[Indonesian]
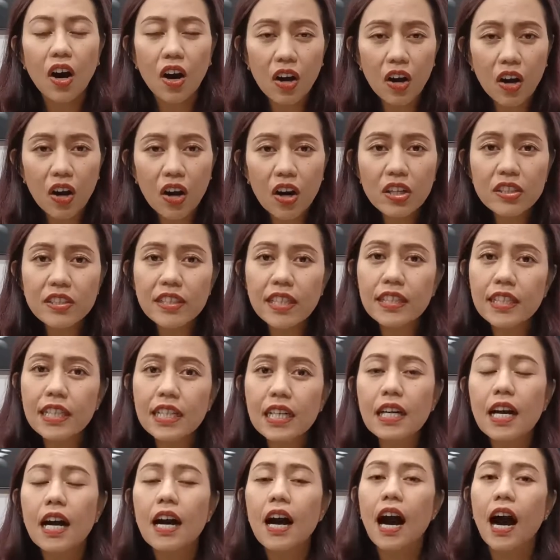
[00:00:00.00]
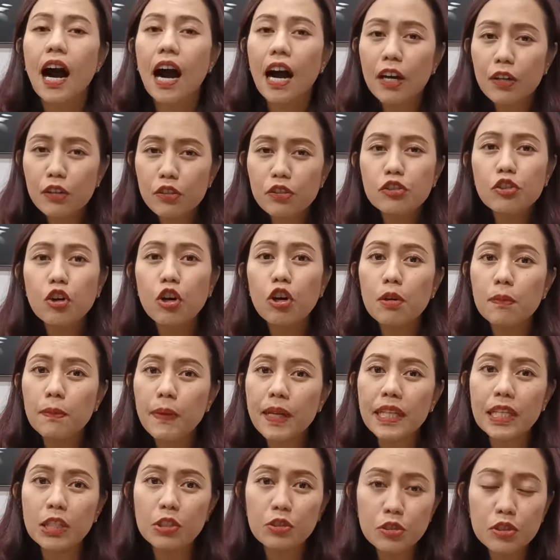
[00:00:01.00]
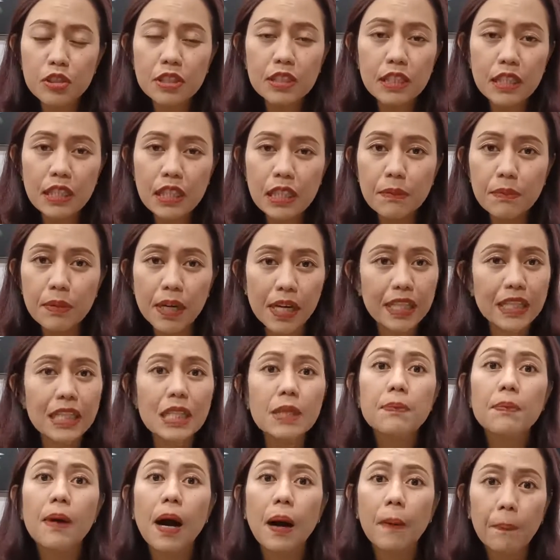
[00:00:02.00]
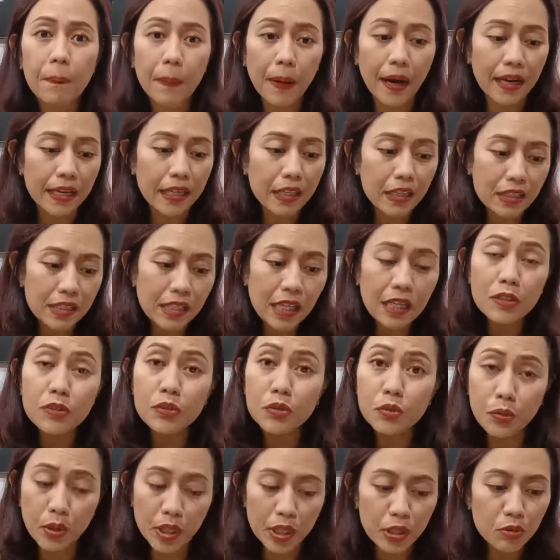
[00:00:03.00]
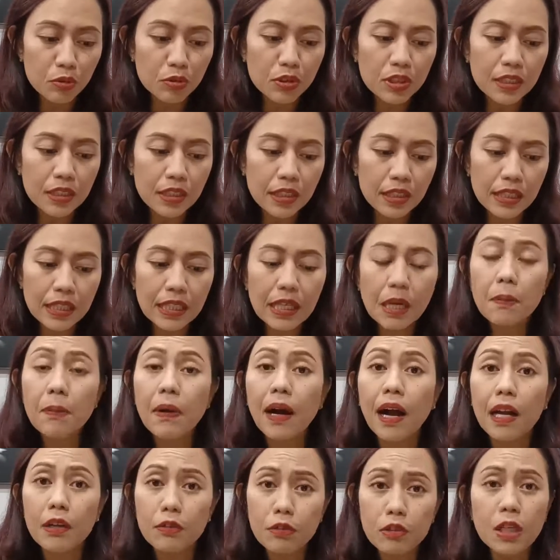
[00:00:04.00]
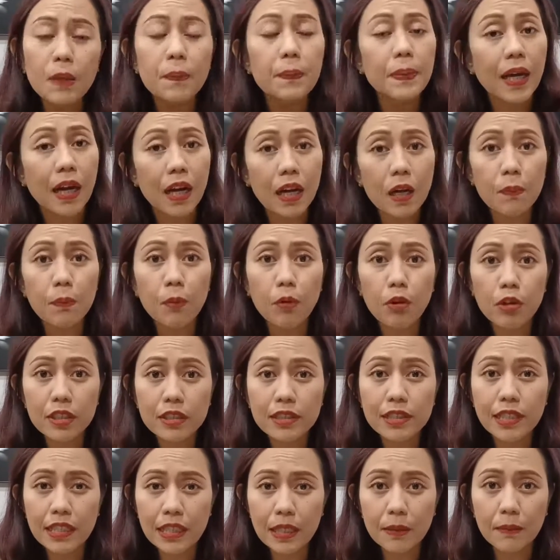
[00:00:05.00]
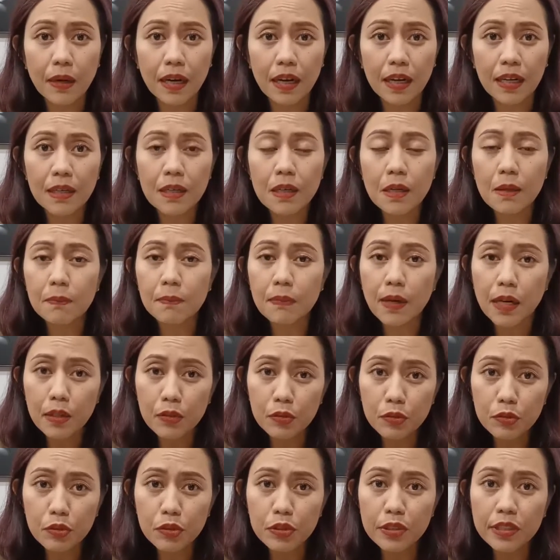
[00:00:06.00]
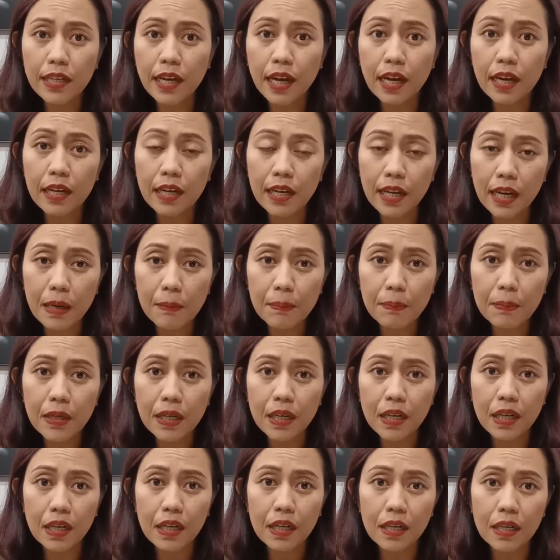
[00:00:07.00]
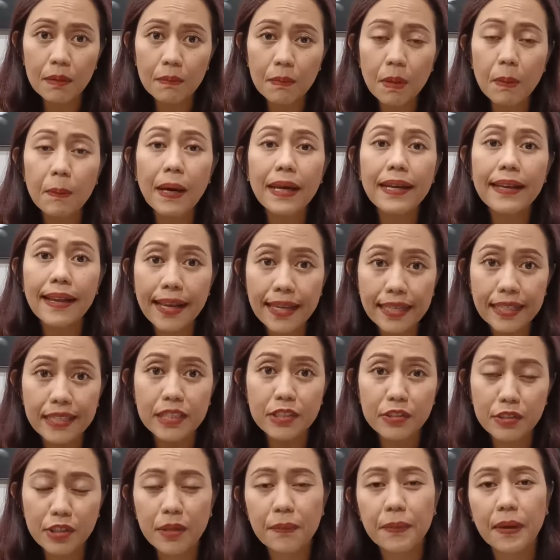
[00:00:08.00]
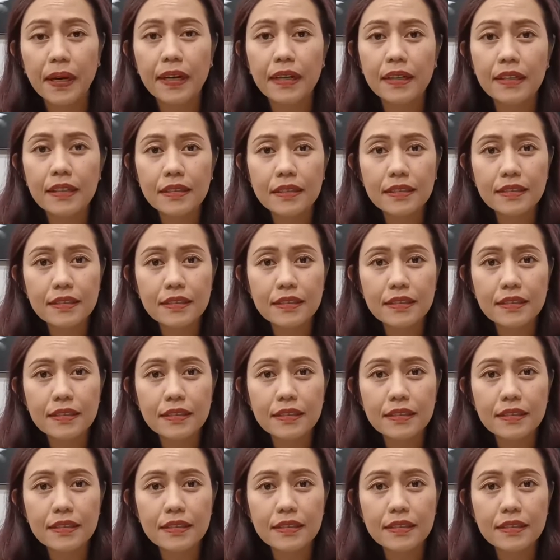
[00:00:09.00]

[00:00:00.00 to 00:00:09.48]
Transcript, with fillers: Oh, jadi harus korban itu sendiri berarti bapak yang tua itu sendiri yang mengadu ke pihak kepolisian ya, Bang. Baru dianggap uh, memadai gitu ya, Bang.